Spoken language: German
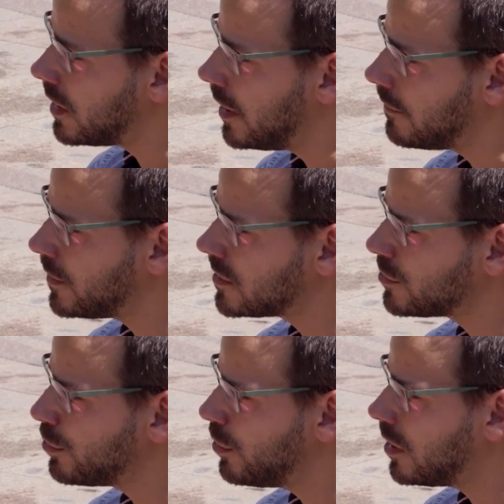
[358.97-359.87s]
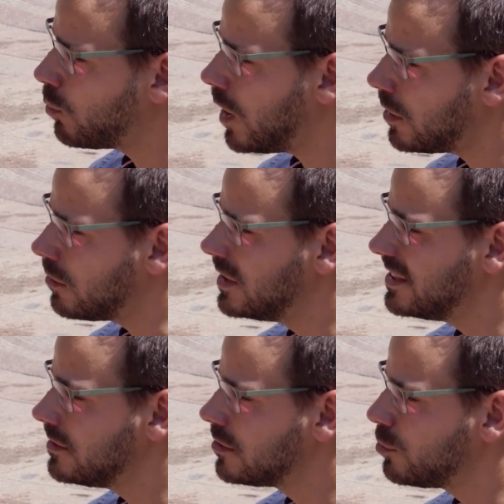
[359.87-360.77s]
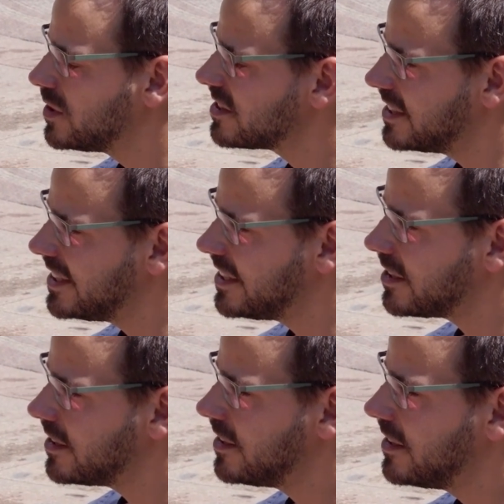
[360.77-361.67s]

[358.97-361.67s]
Einfach zu hören, wow, du bist nicht,